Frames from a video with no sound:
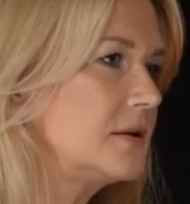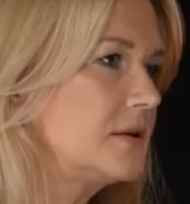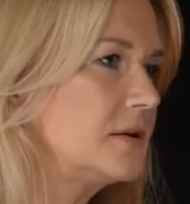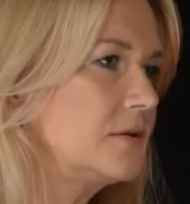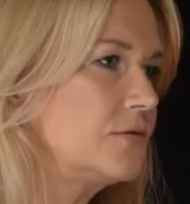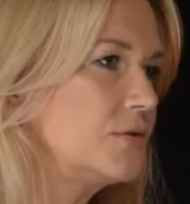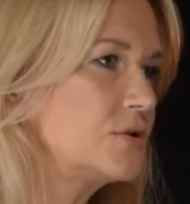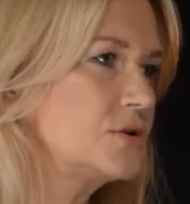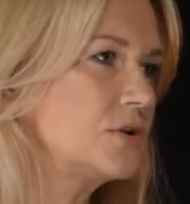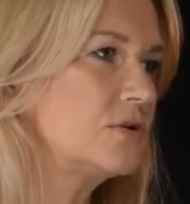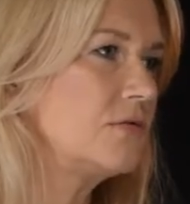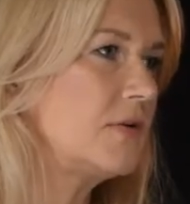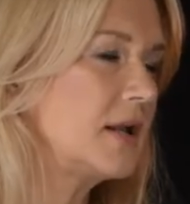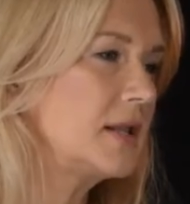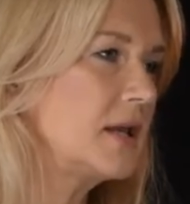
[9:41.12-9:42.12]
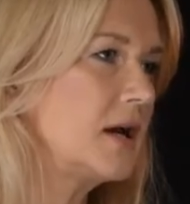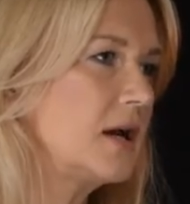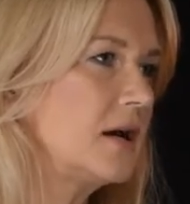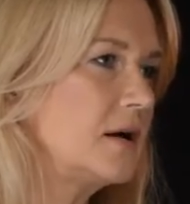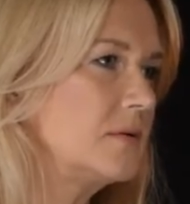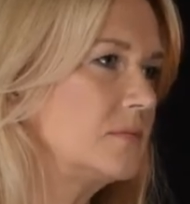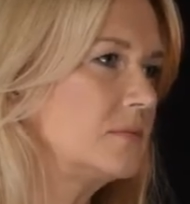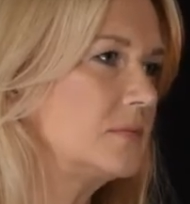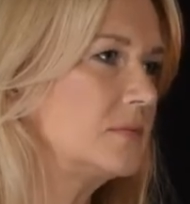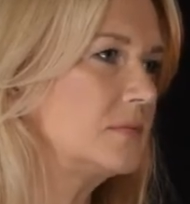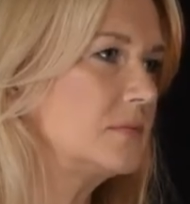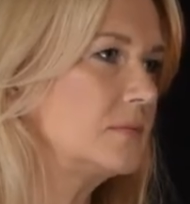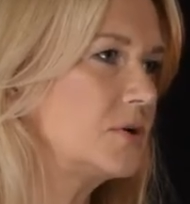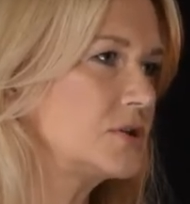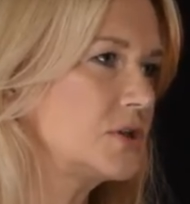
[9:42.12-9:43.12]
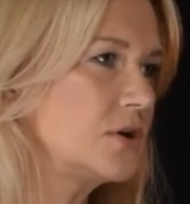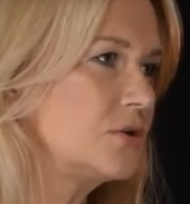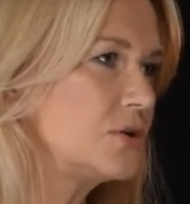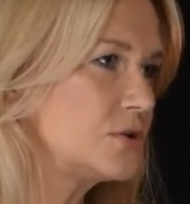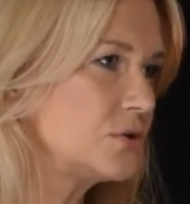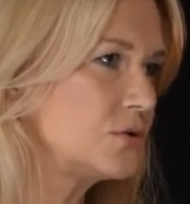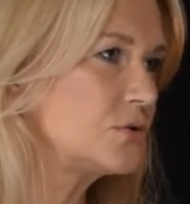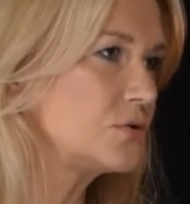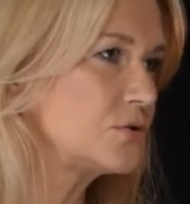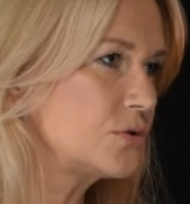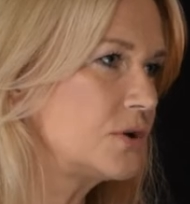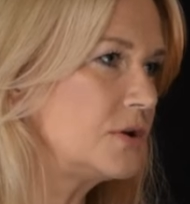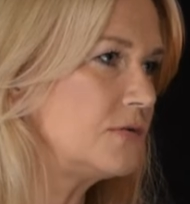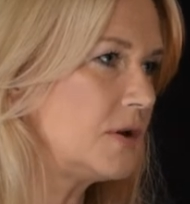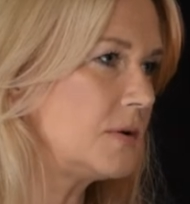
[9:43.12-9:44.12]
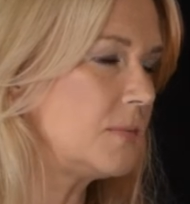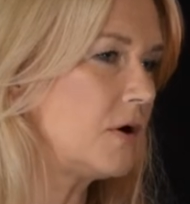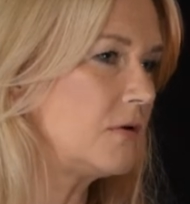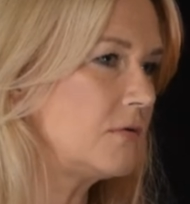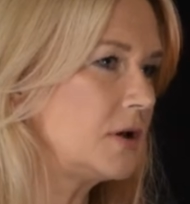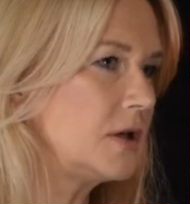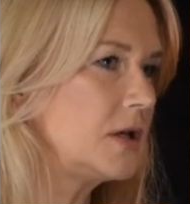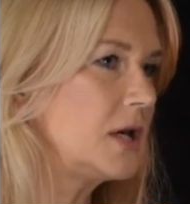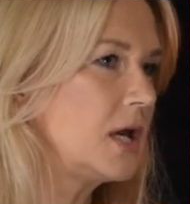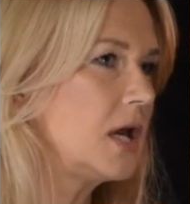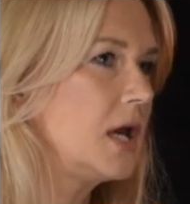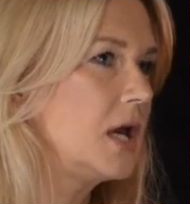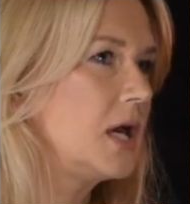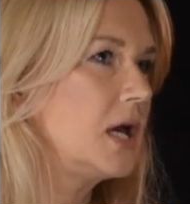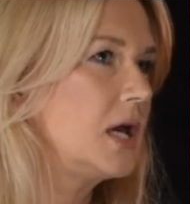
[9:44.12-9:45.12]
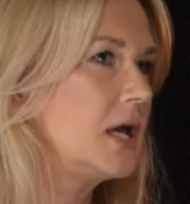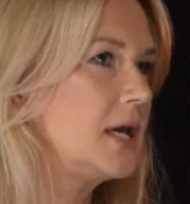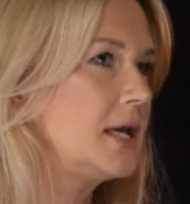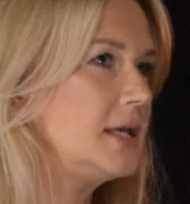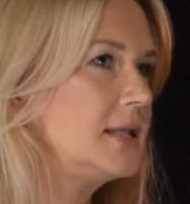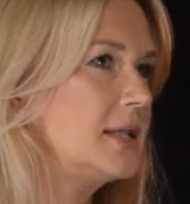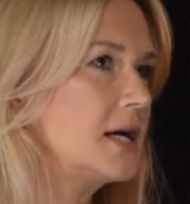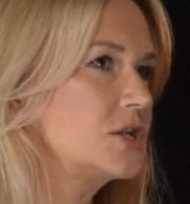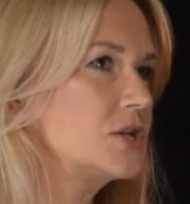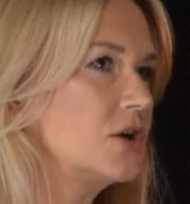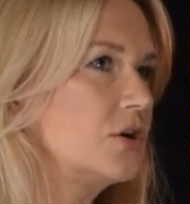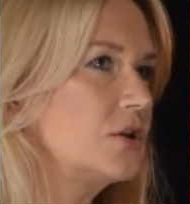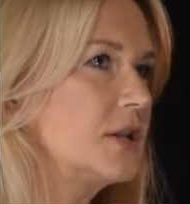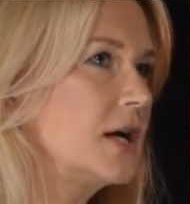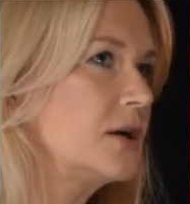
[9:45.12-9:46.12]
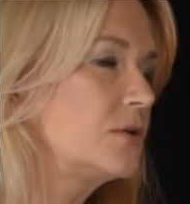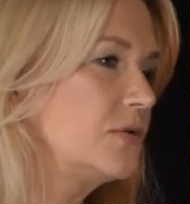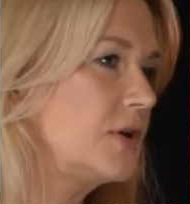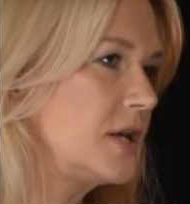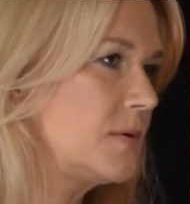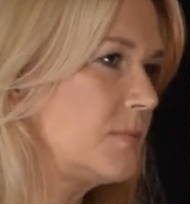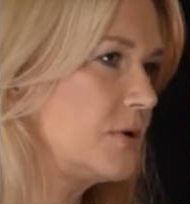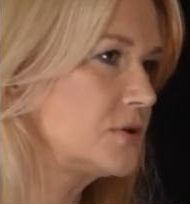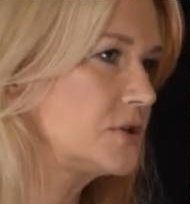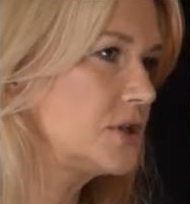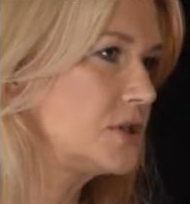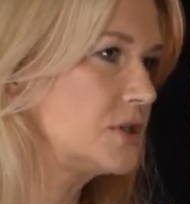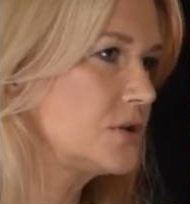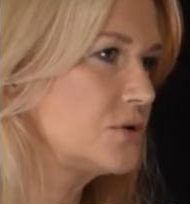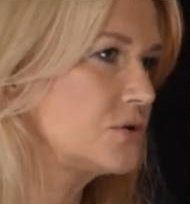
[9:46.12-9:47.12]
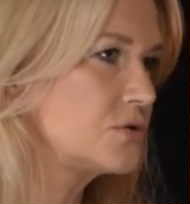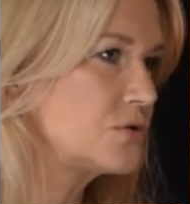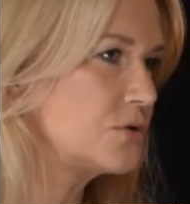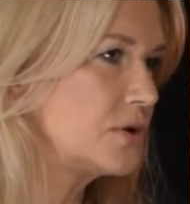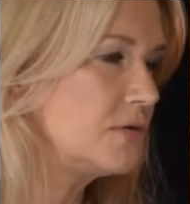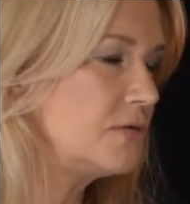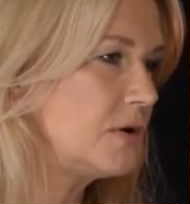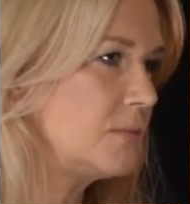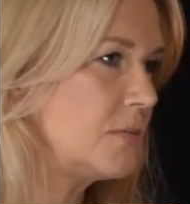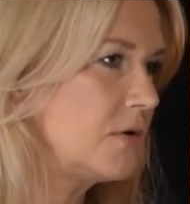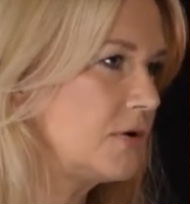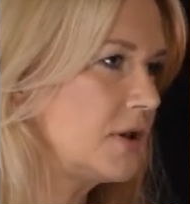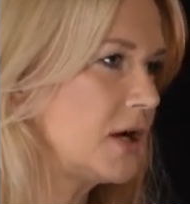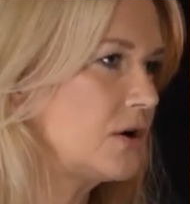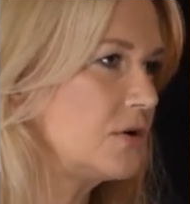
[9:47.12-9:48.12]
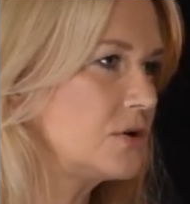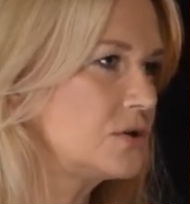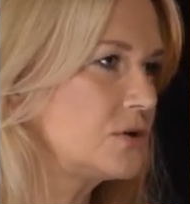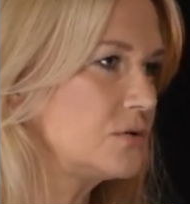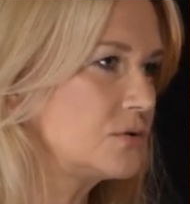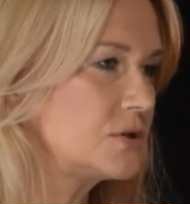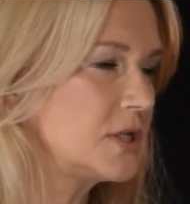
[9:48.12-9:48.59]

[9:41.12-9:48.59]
y, funkcjonowania mm, Polskiego Instytutu Sztuki Filmowej e, i także kontaktów, jakie Polski Instytut Sztuki Filmowej jako instytucja